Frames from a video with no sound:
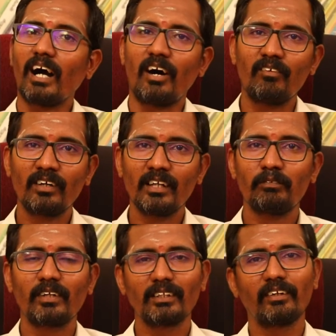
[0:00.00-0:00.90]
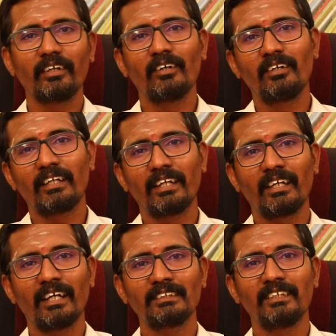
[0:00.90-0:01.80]
அவங்கள பொறுத்த வரைக்கும் டென்
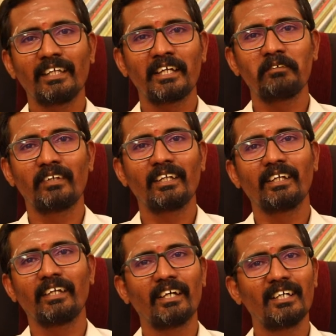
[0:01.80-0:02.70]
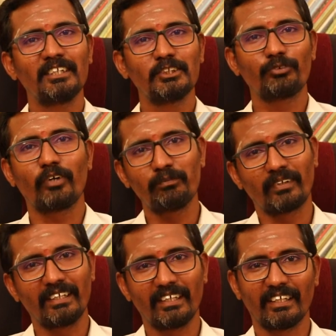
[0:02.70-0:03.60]
லேக்ஸ் நீங்கள் என்ன பண்ணியிருக்கீங்க ஸ்வைப்
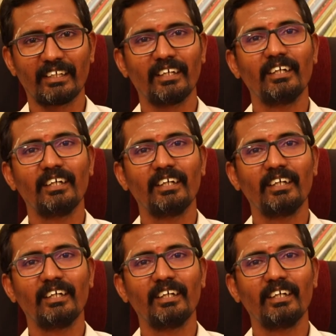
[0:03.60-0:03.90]
பண்ணிட்டீங்க